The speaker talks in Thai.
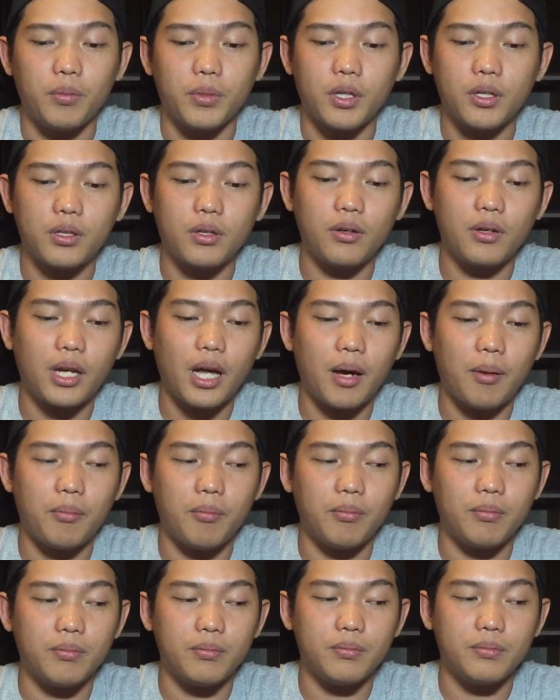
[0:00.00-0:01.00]
ผมก็ต้อง
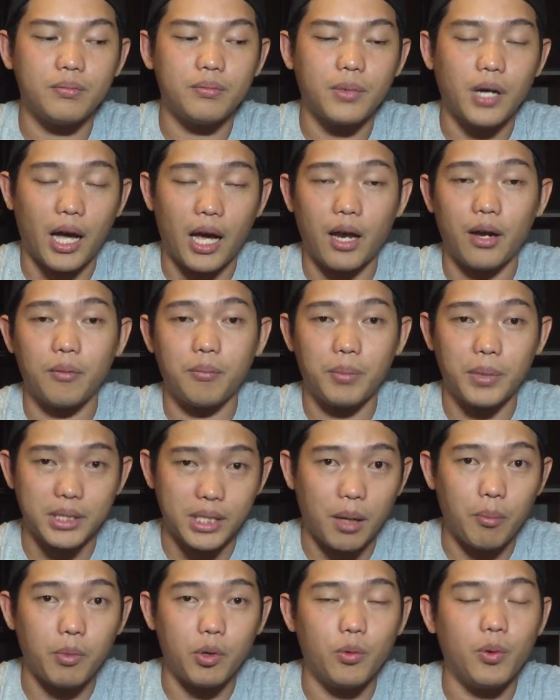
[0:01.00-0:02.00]
ทำงาน
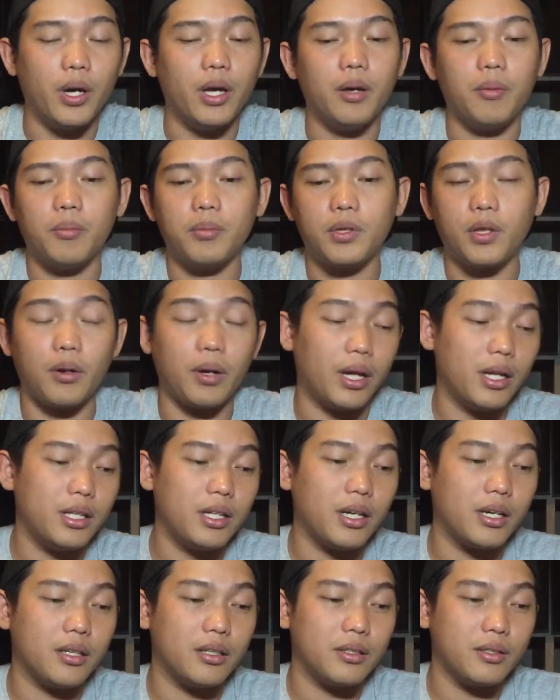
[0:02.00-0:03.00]
ประจำด้วย ตอน
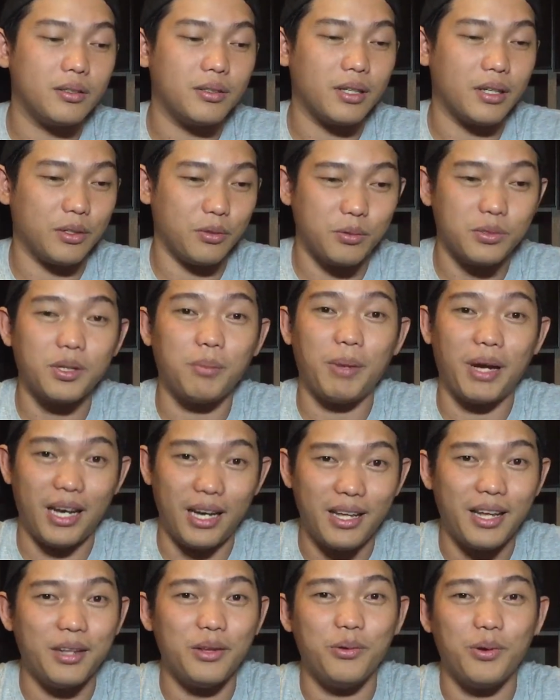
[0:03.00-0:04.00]
นั้นยังยังอยู่ส
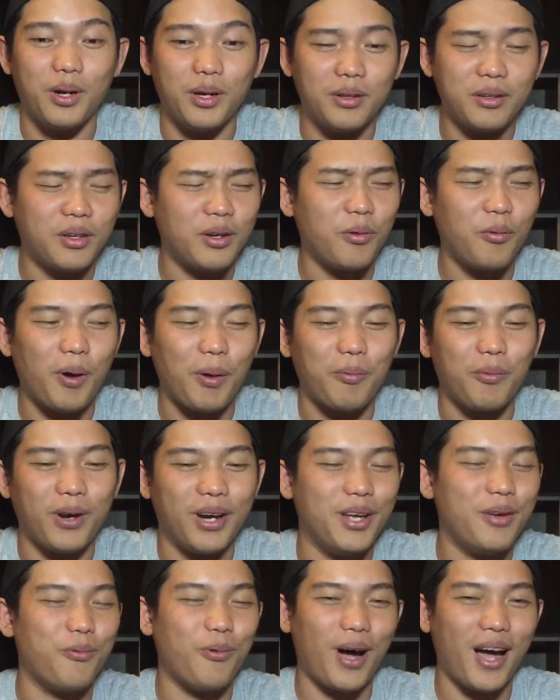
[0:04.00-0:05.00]
มัยเรียนอยู่ ก็แบบ
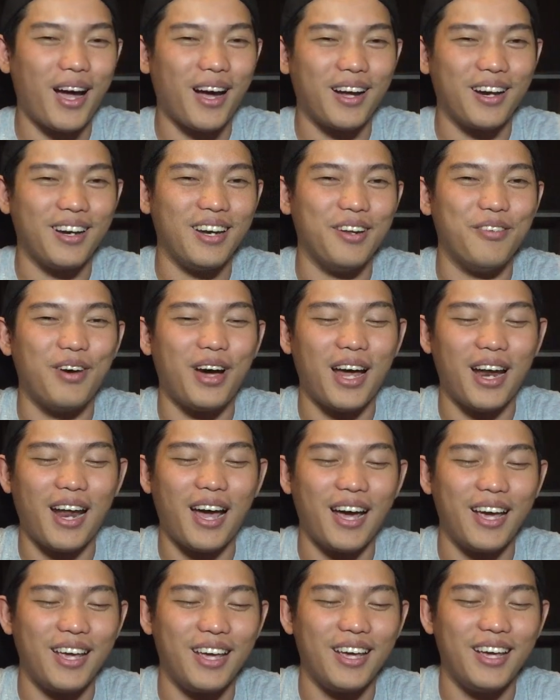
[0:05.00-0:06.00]
เฮ้ยว่างเรียนม
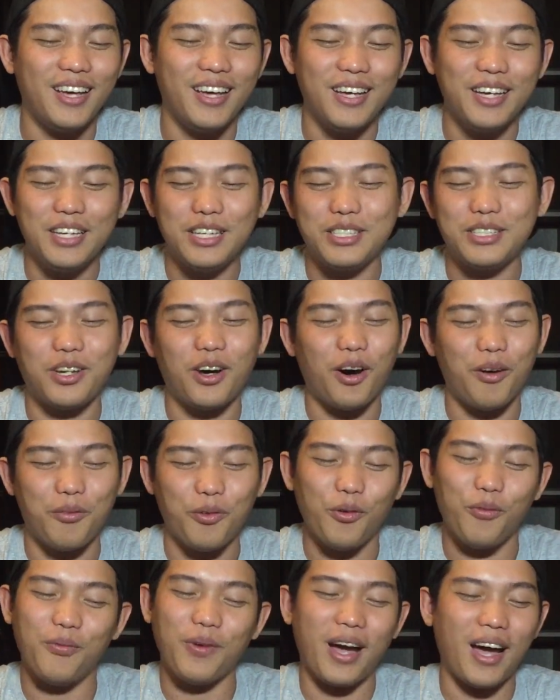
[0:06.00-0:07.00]
หาลัยสอ
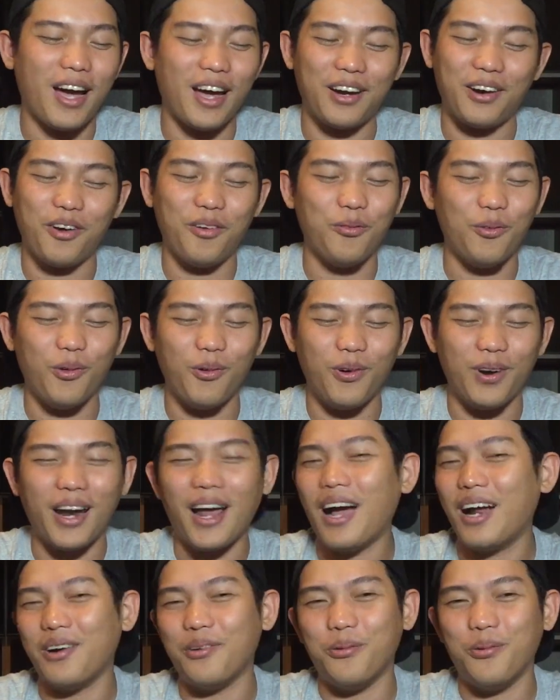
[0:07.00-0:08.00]
บปุ๊บมาอ่านข้อมู
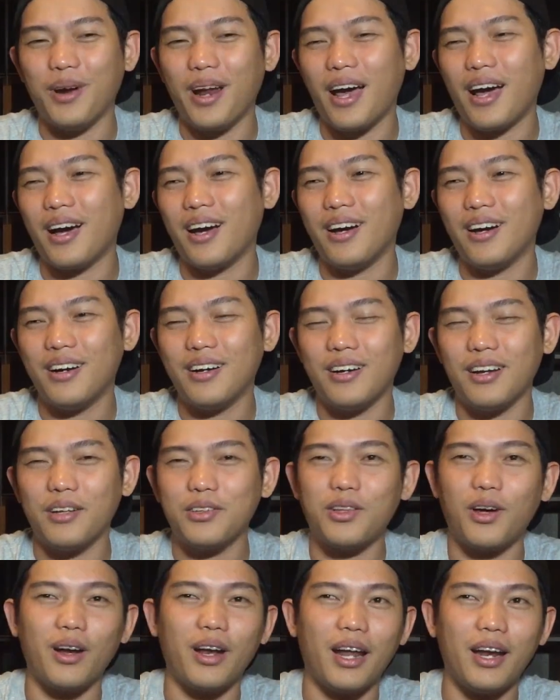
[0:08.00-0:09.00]
ลนั่งดูหนัง
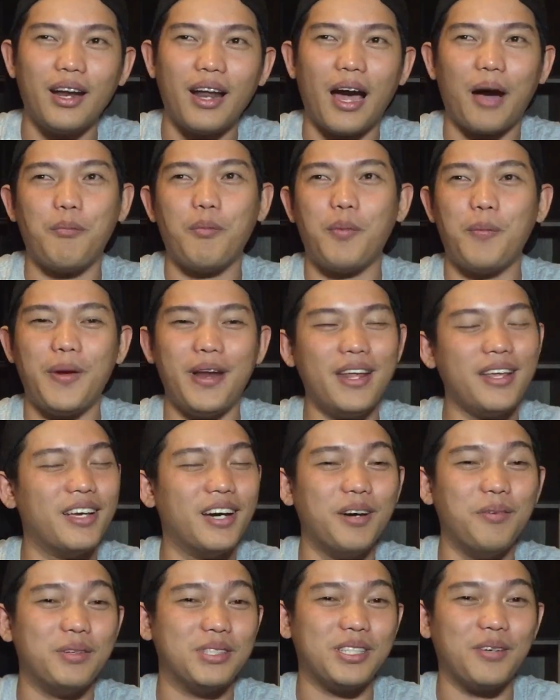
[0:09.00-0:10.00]
แล้วตอนนั้นหนังไม่
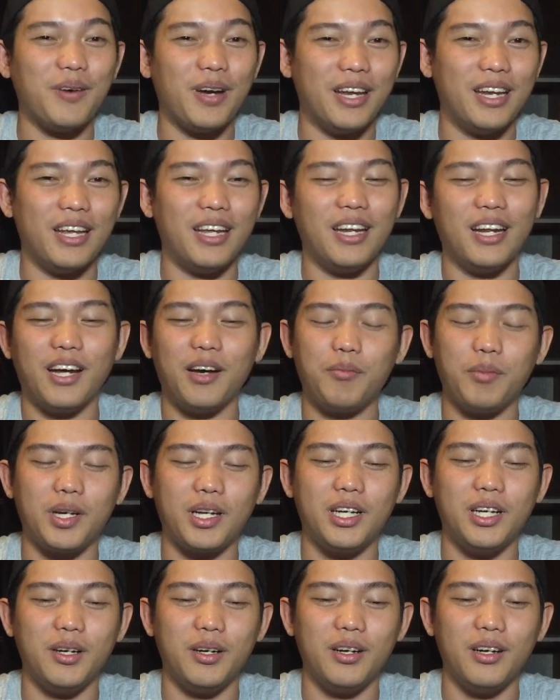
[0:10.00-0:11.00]
ได้เยอะเหมือนสมัยนี้นะครับ
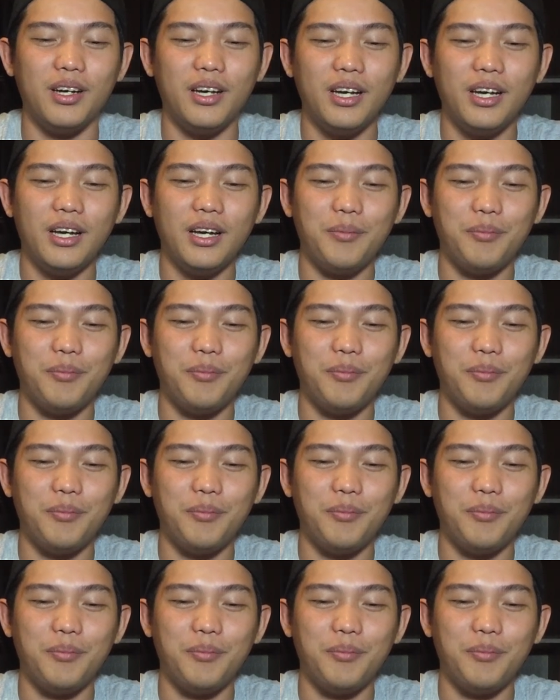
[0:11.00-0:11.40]
มันคือ